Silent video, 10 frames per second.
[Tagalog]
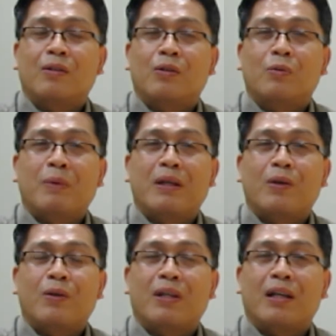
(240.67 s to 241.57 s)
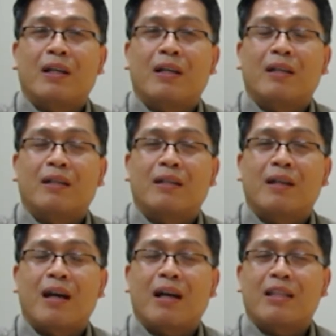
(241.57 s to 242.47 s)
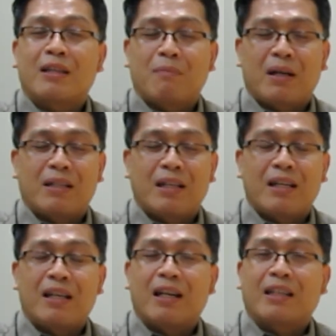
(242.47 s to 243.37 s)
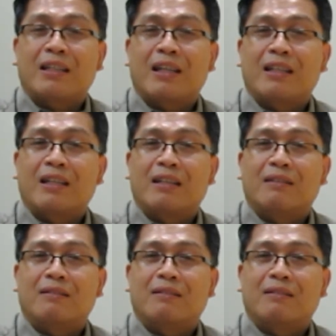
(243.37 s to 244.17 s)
nung panahon na ang kanyang mga nilalang ay talagang